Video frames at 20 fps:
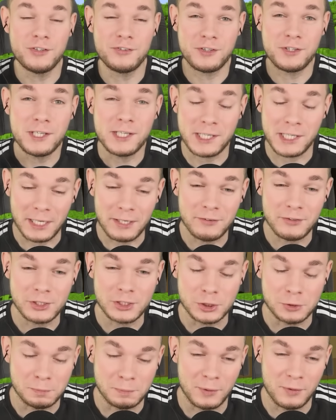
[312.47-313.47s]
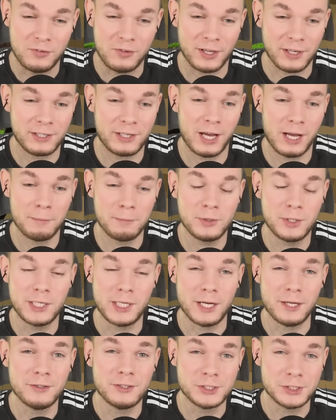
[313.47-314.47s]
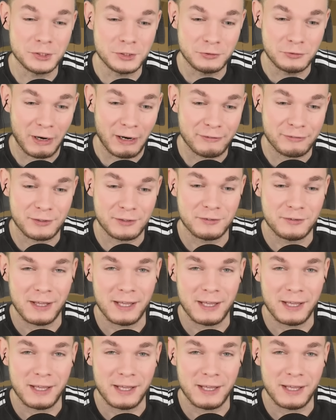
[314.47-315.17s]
jetzt die gigantische Spitzhacke am gigantischen Crafting